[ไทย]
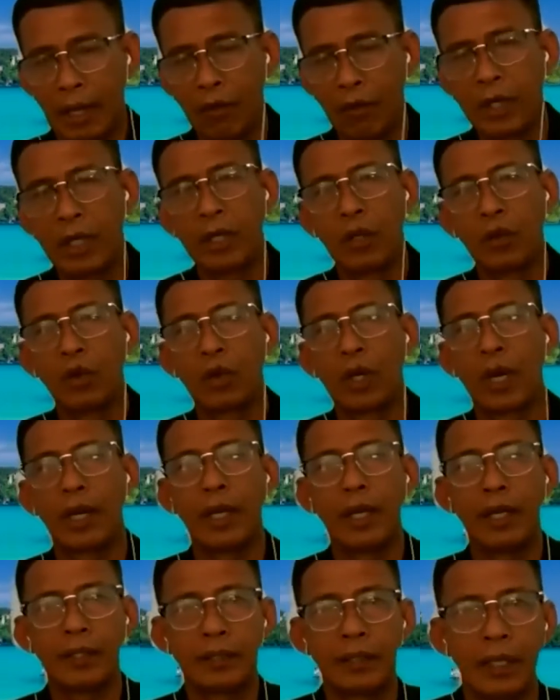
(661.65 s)
LQ กับ
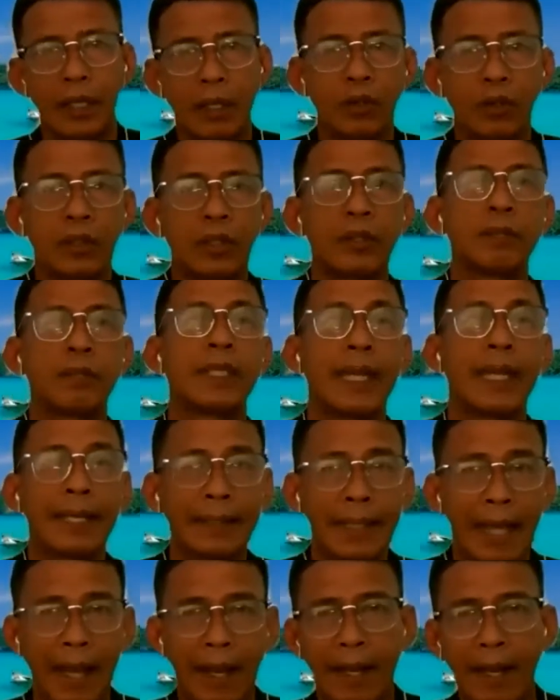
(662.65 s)
SQ ซึ่งมันแต
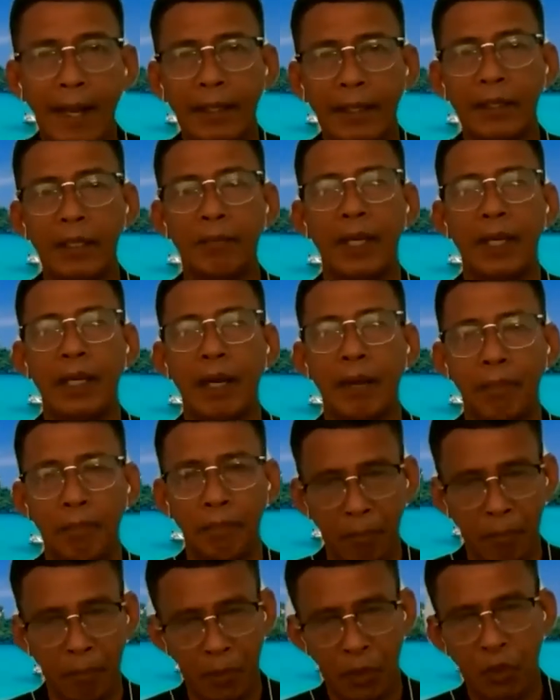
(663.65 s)
กต่างกันใช่ไหมครับ
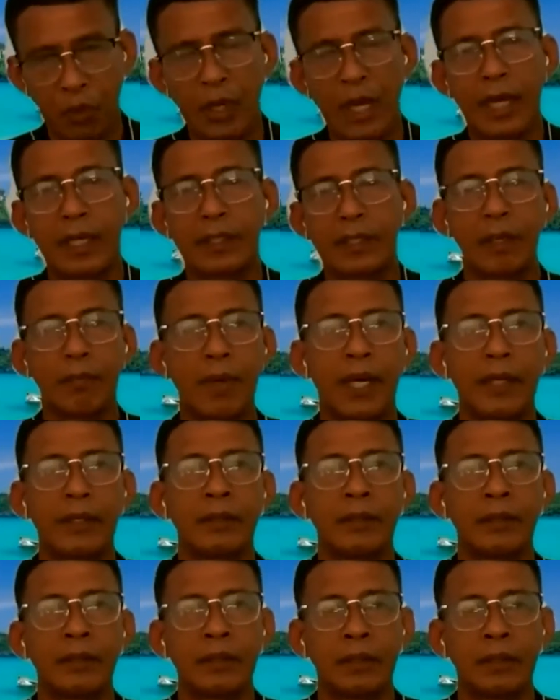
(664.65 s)
ลูกค้าสามารถ